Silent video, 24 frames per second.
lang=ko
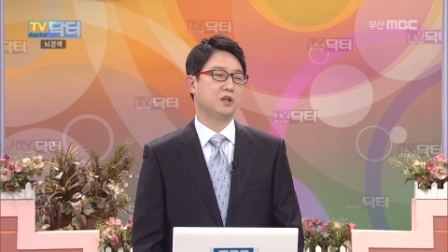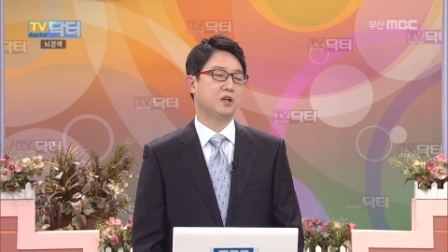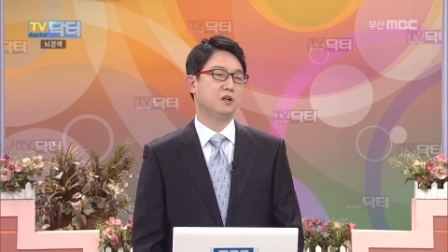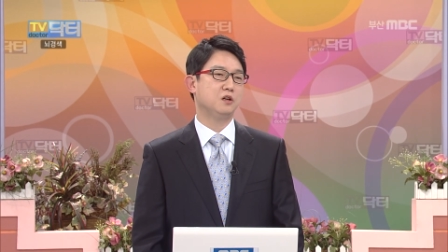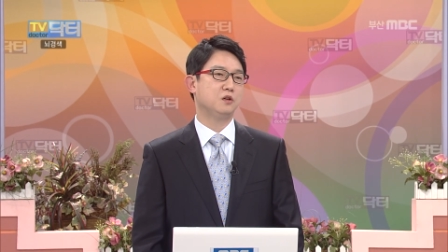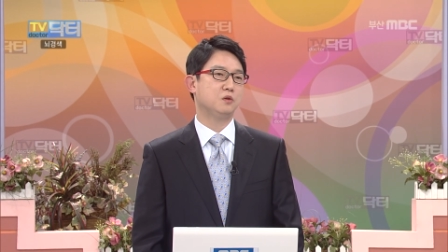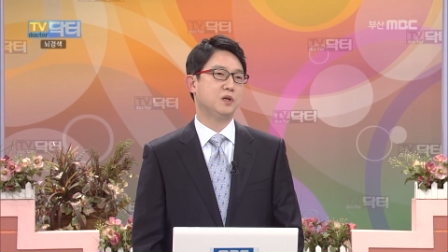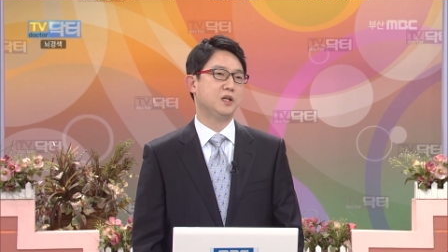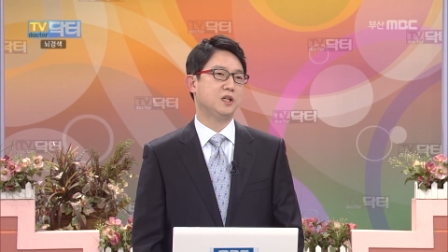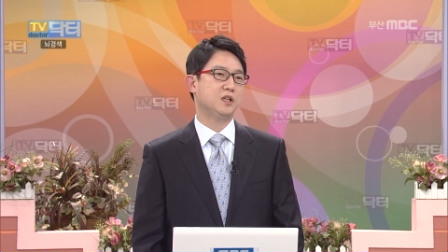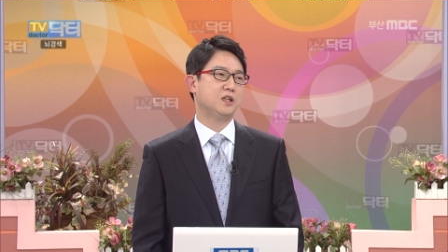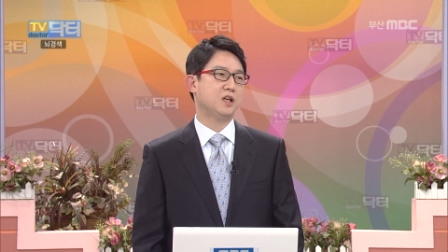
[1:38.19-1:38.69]

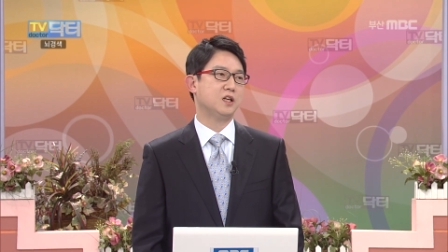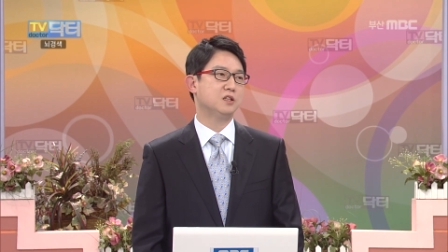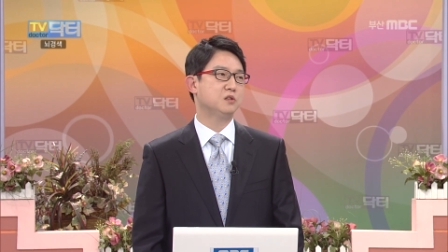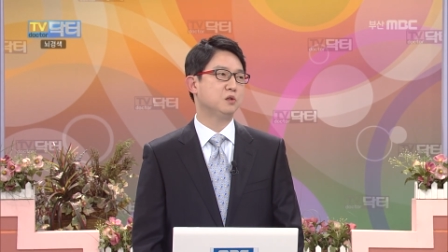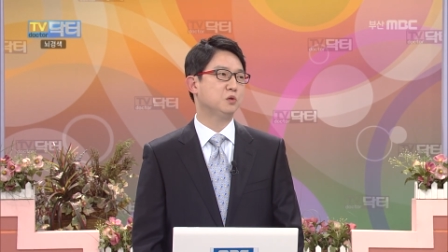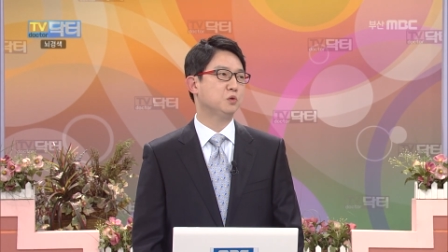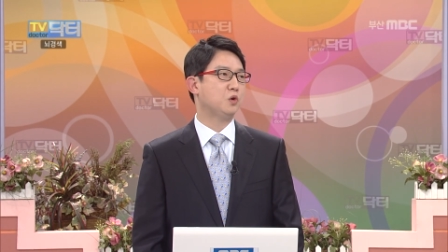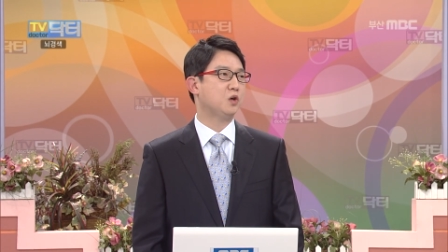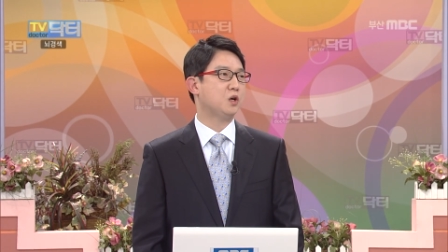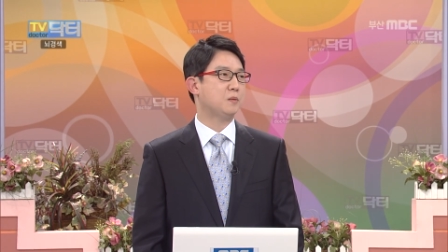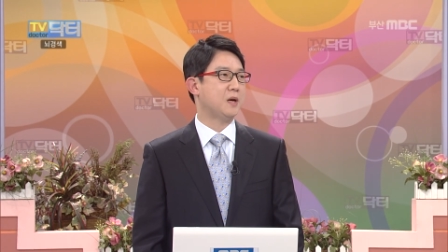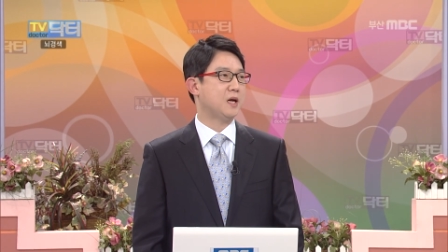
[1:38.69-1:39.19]
뇌혈관의
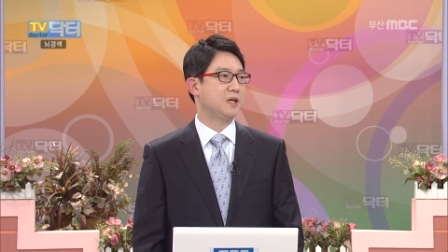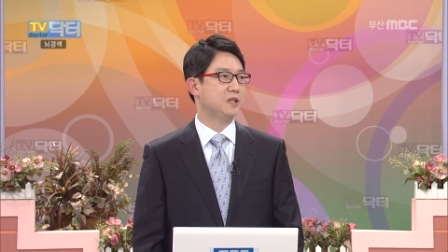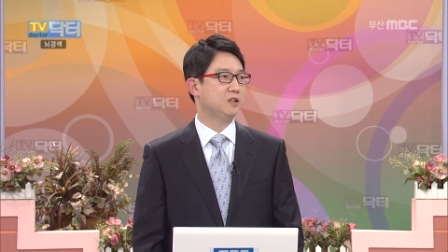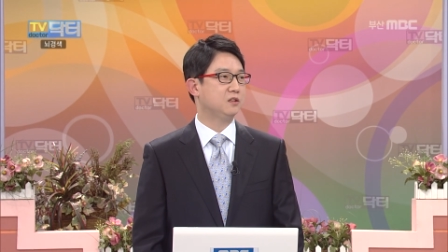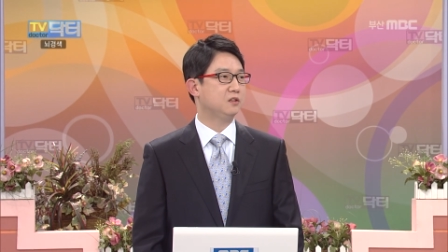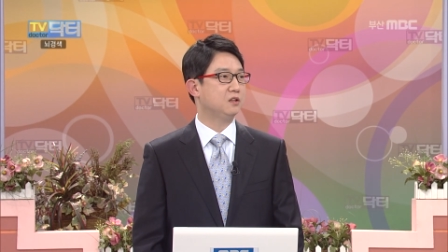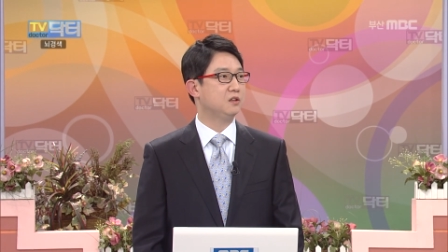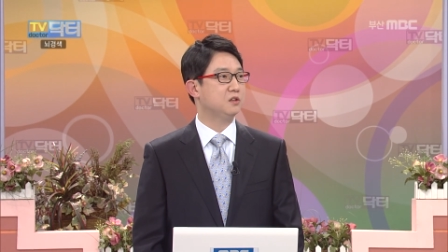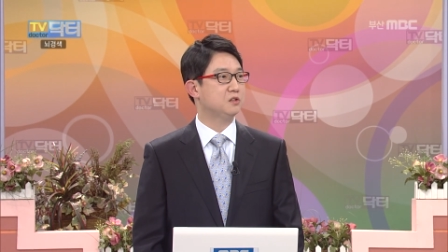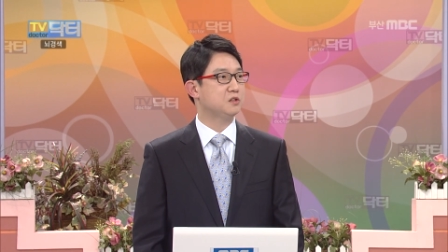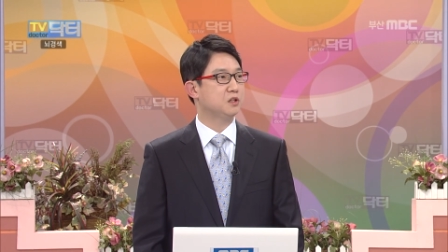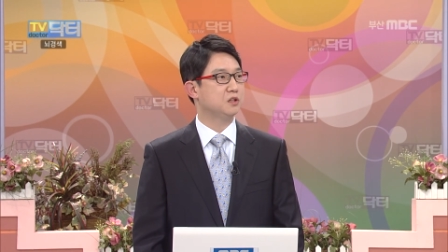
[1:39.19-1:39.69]
탄성도가 많이
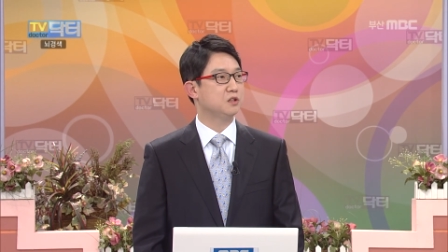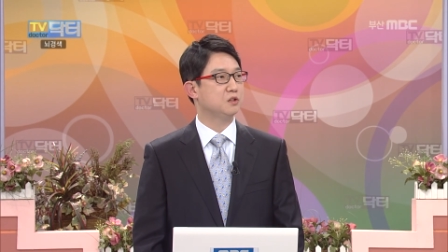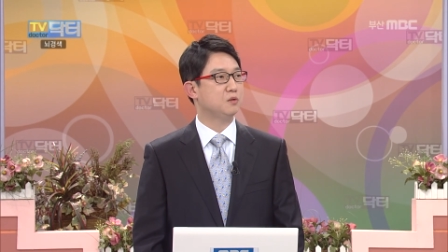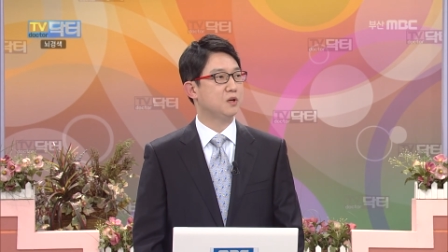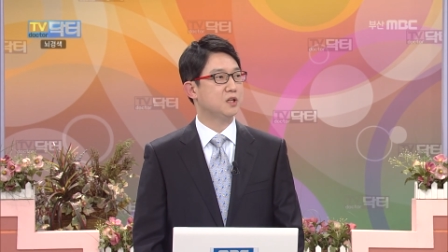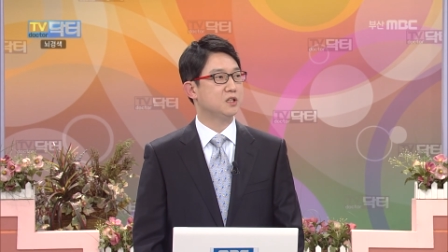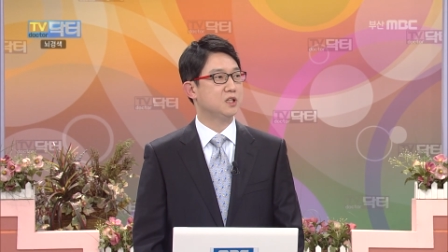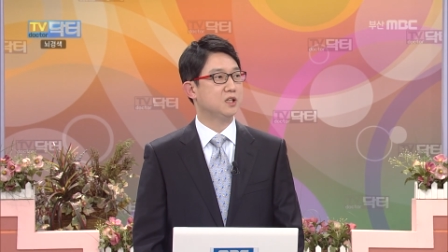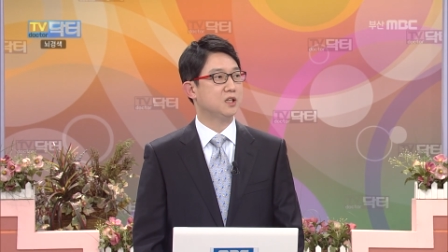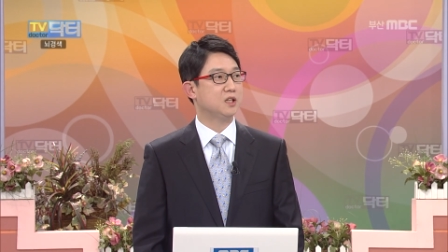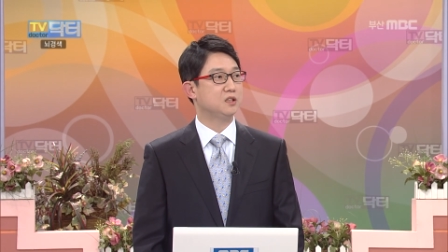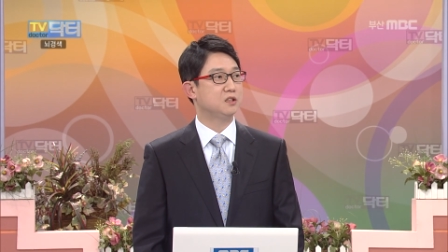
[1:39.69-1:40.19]
떨어져 있는
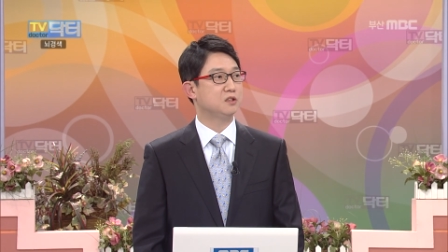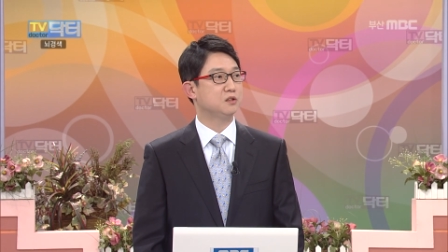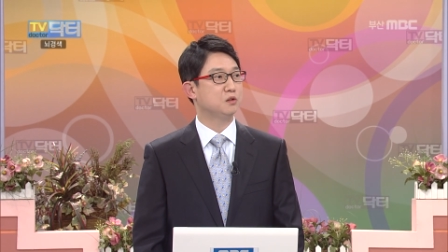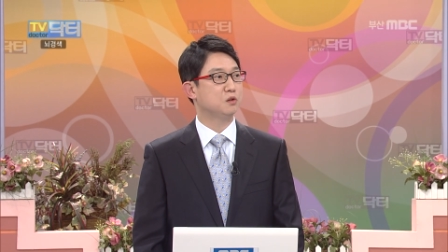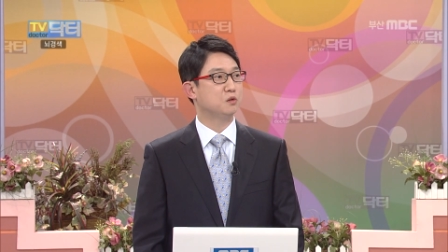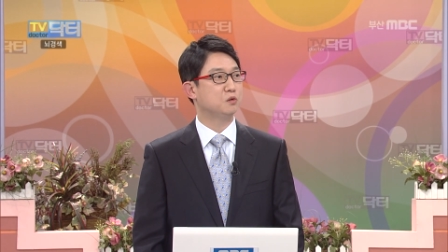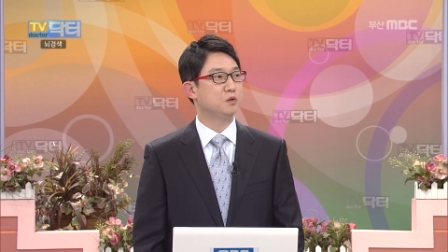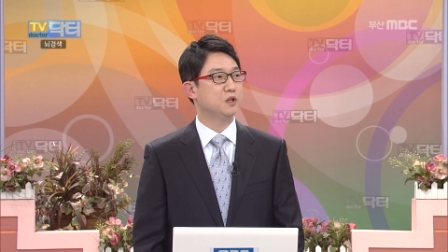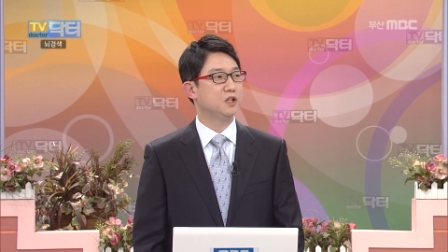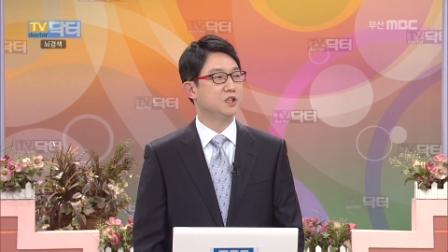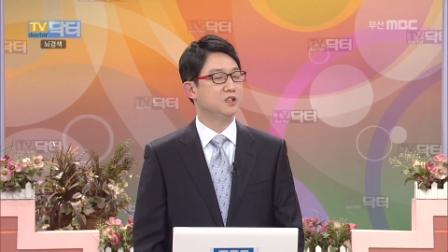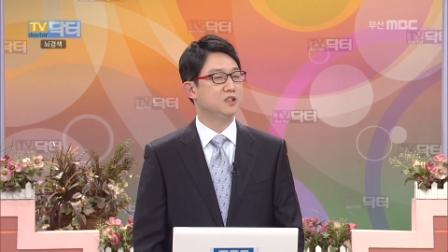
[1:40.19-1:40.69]
환자 같은
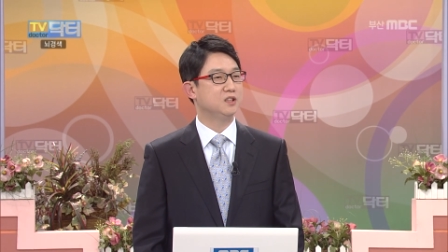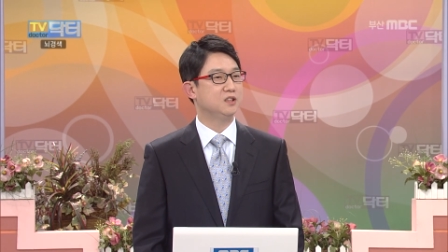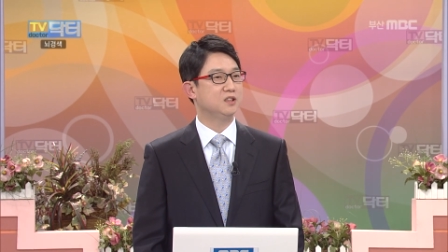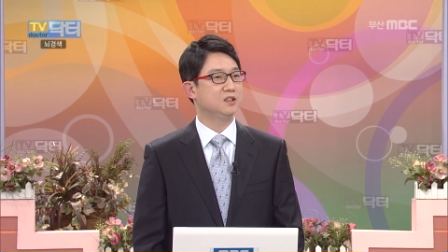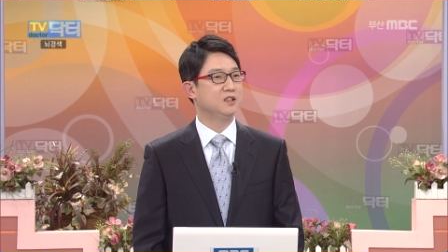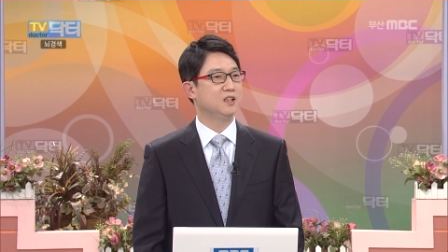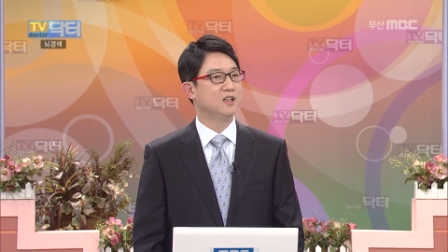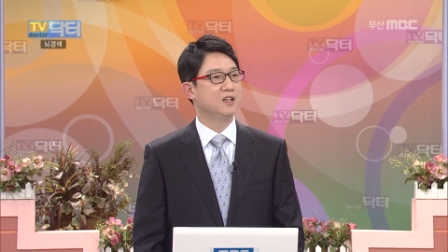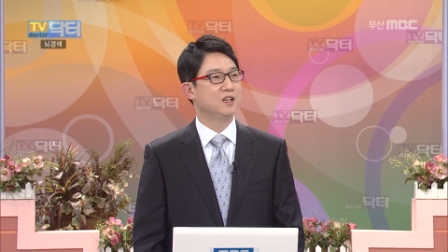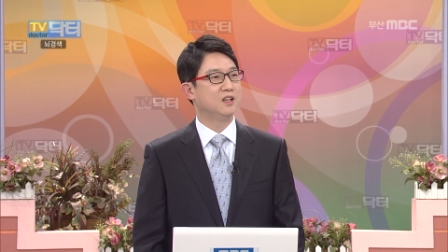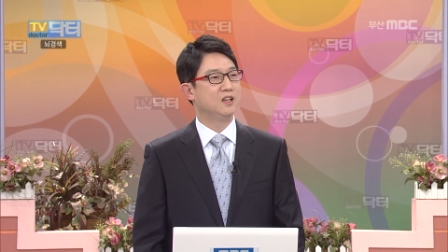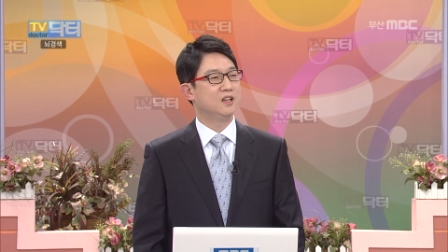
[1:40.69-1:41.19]
경우에는
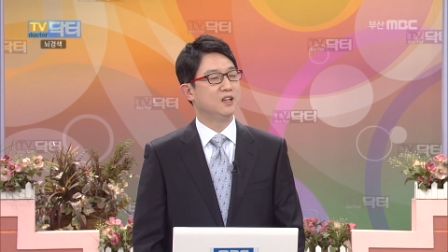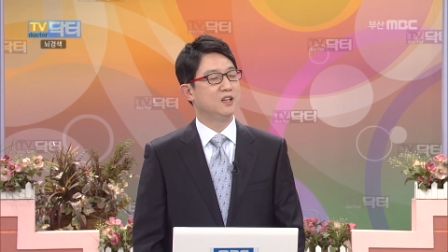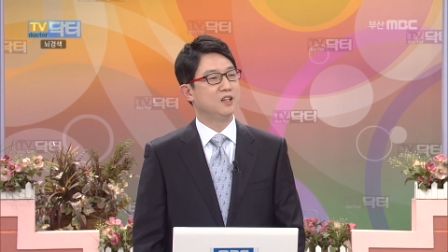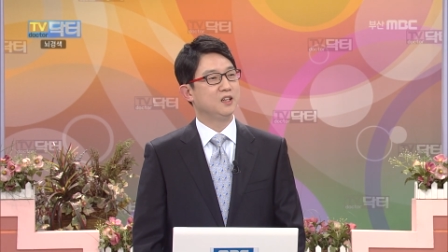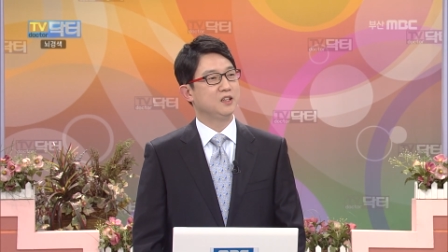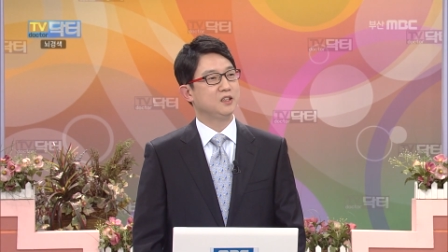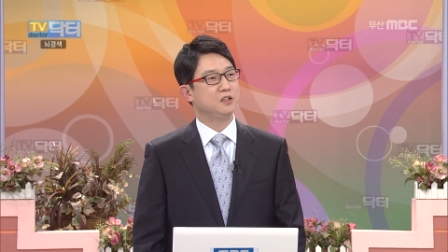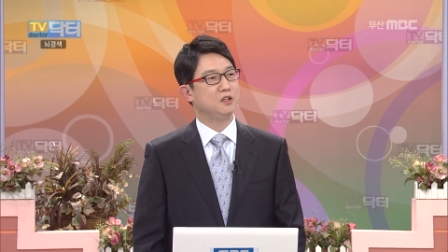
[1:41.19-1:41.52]
음.